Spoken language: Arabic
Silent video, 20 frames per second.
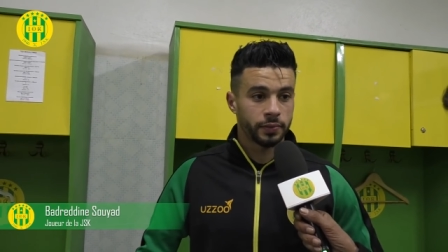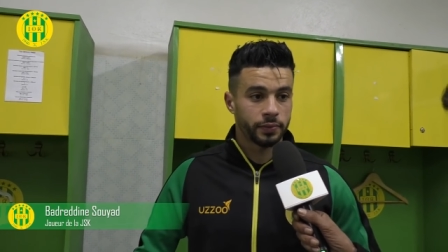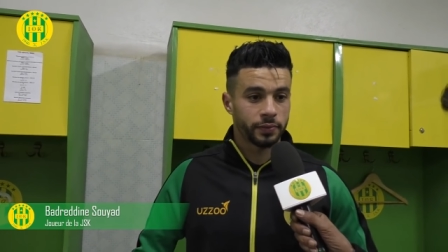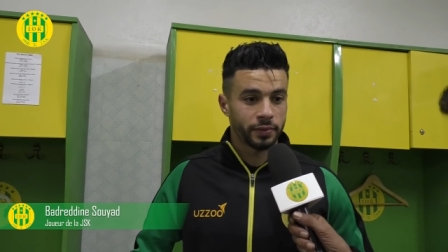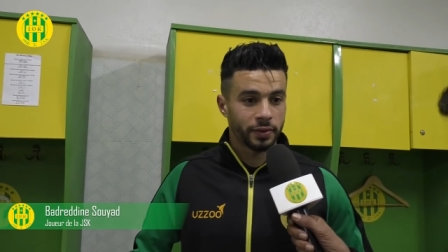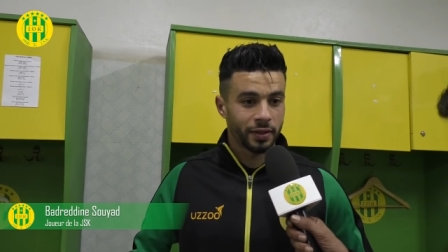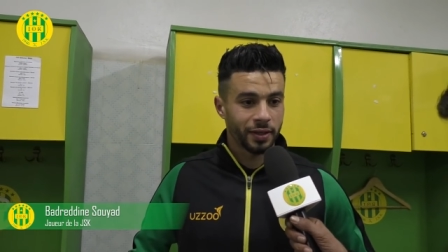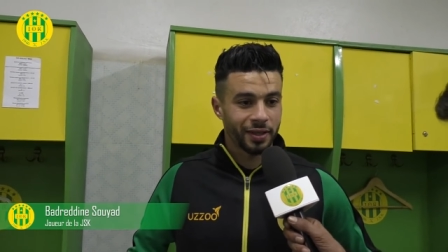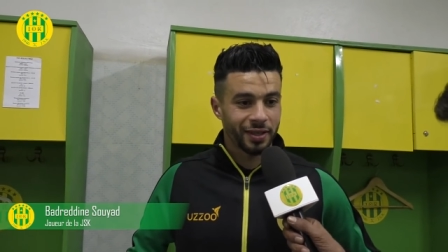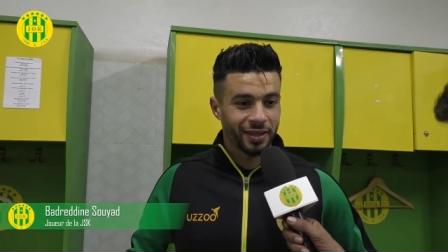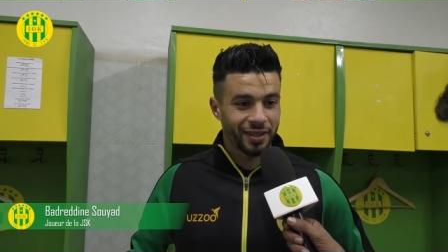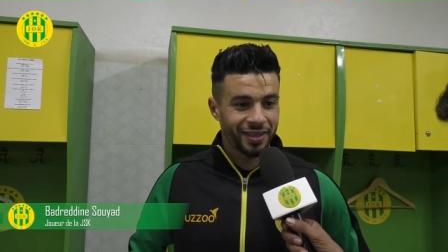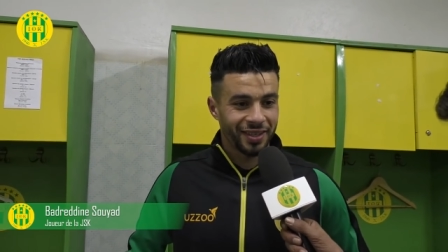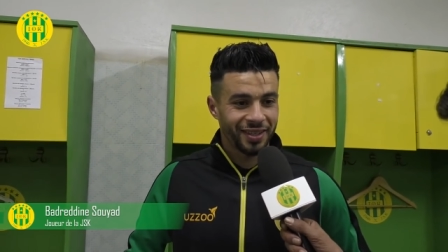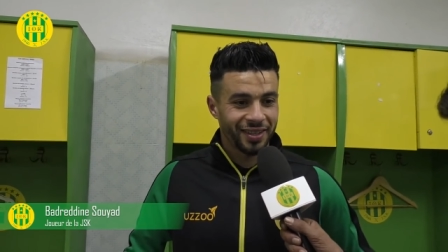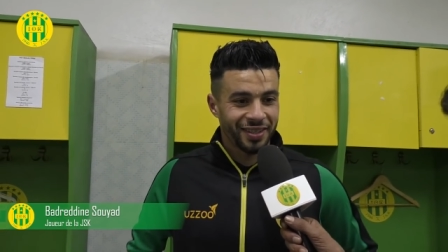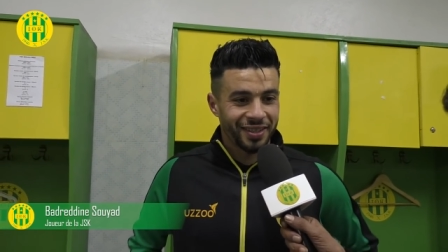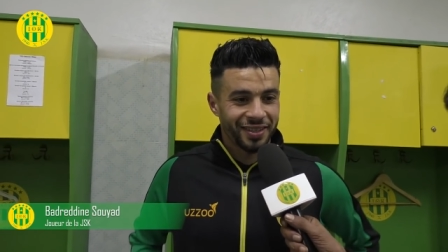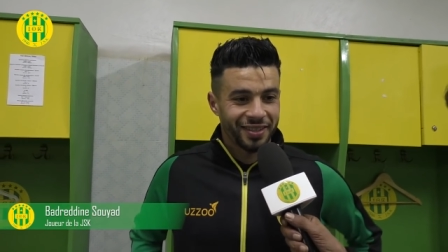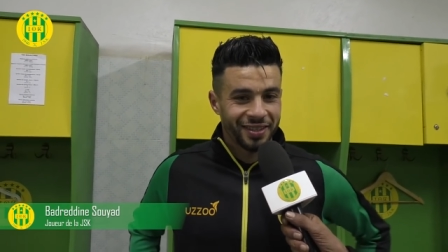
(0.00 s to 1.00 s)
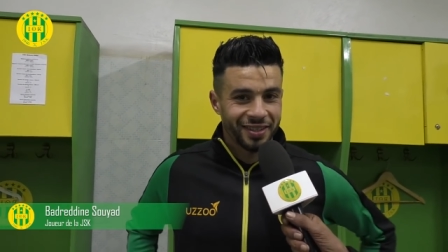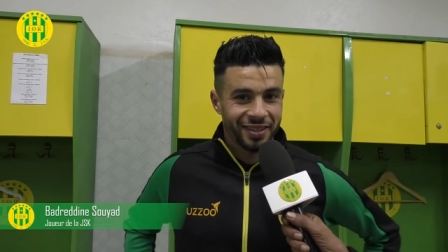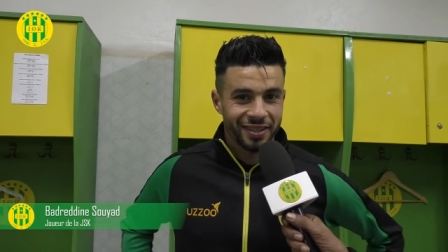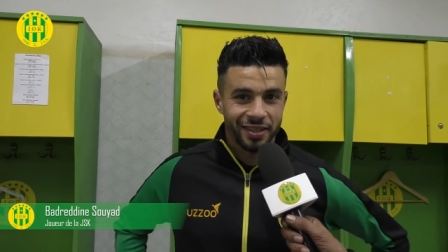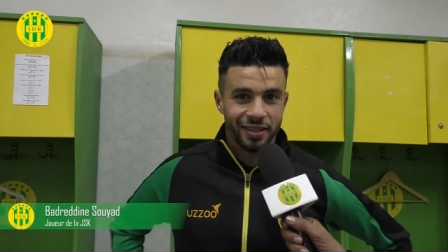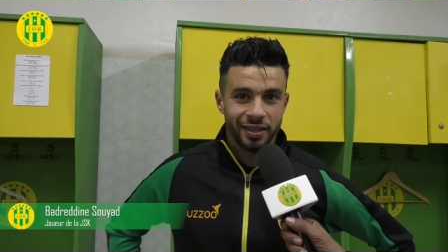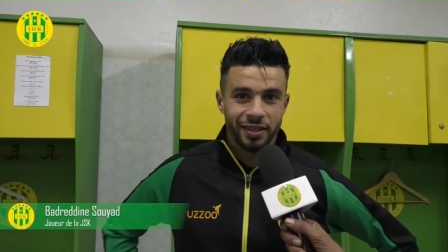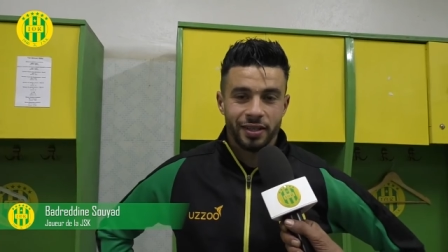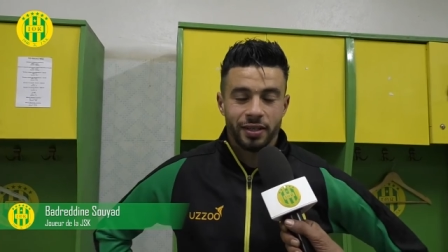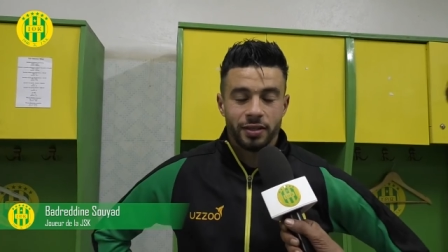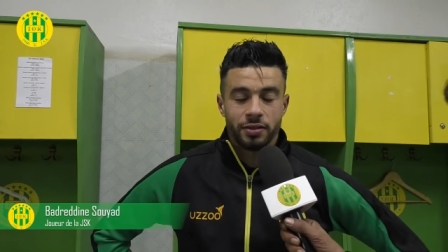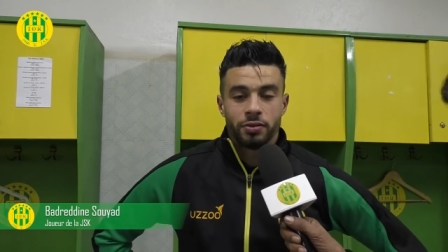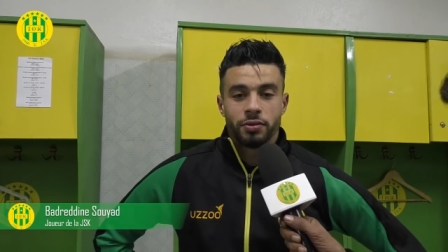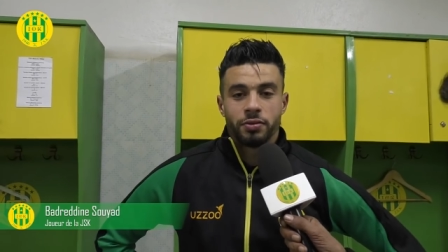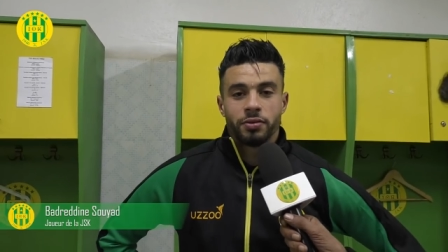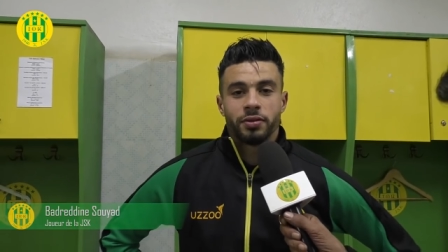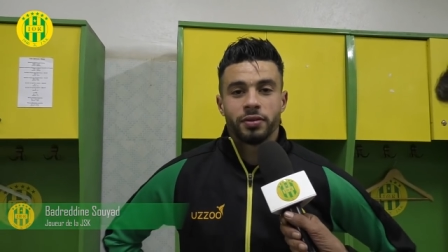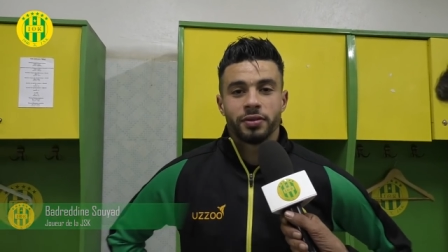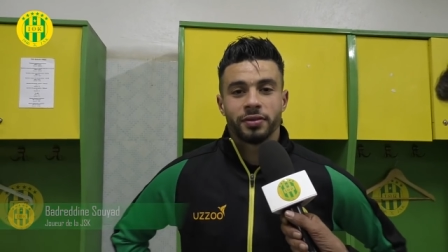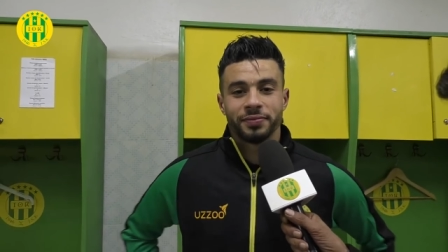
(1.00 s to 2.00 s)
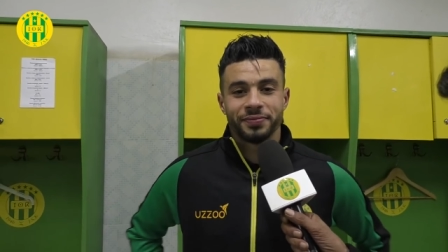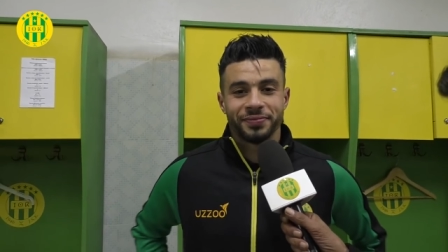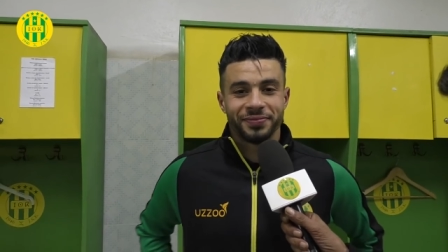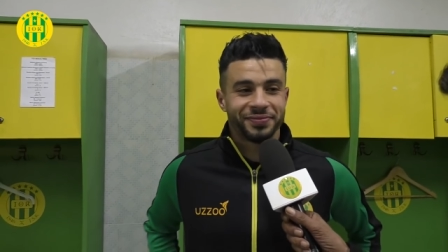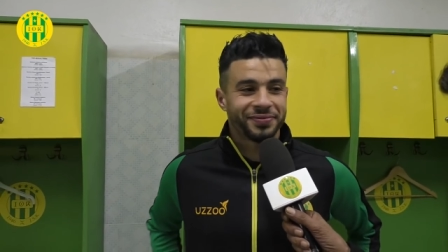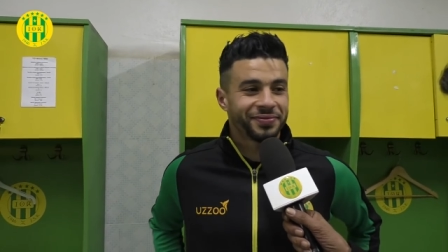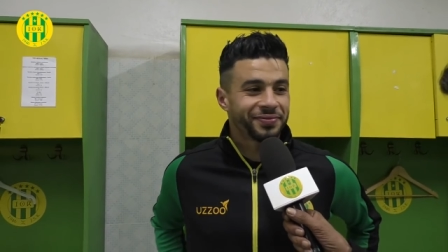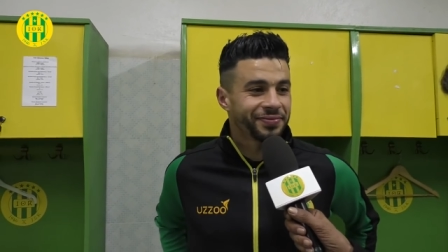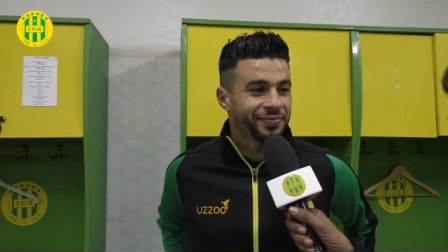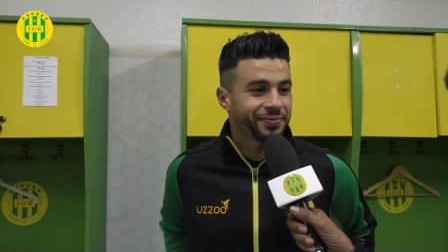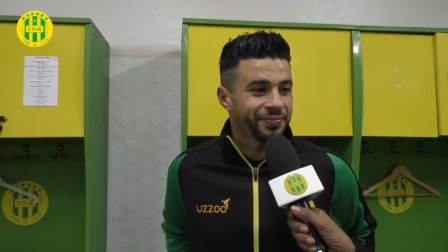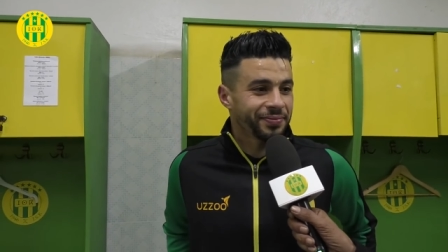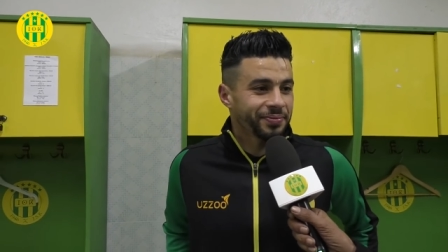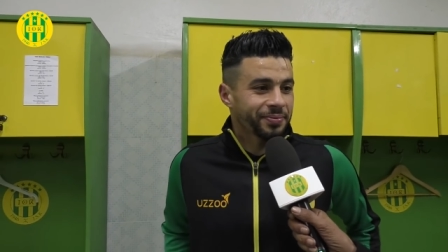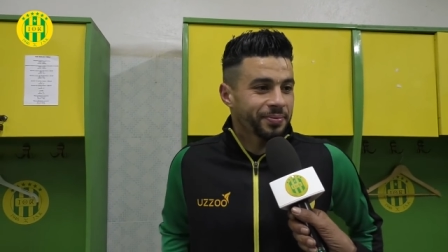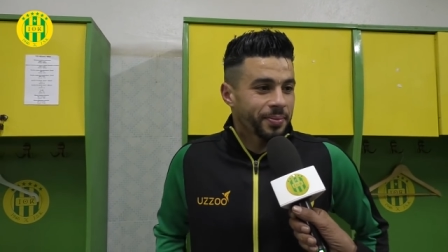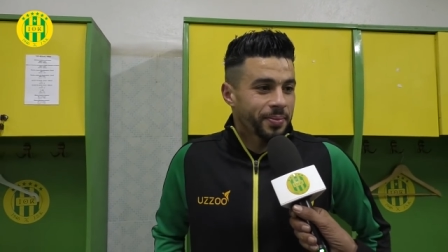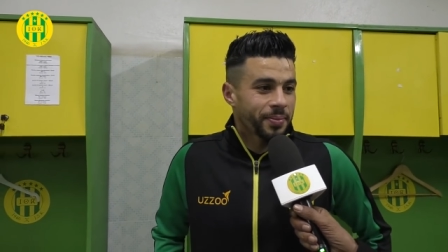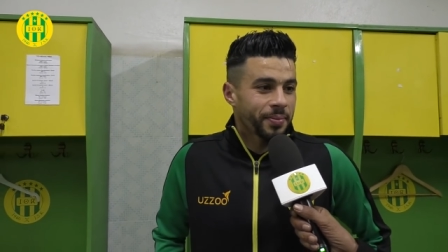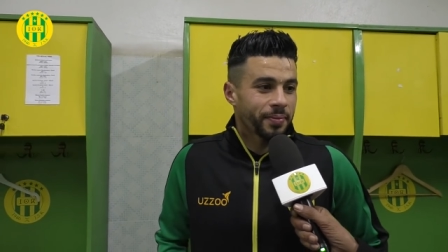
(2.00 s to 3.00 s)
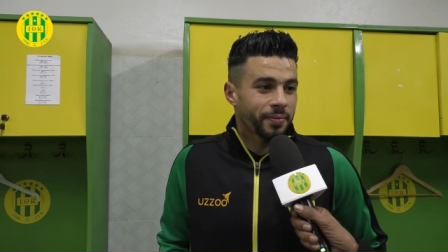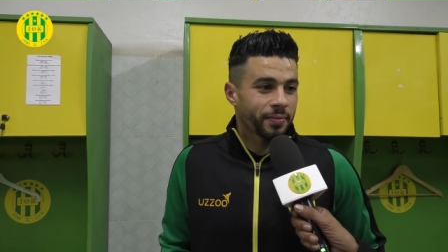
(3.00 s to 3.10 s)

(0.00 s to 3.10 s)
جينيرال السويد زول دونك واش تقول لنا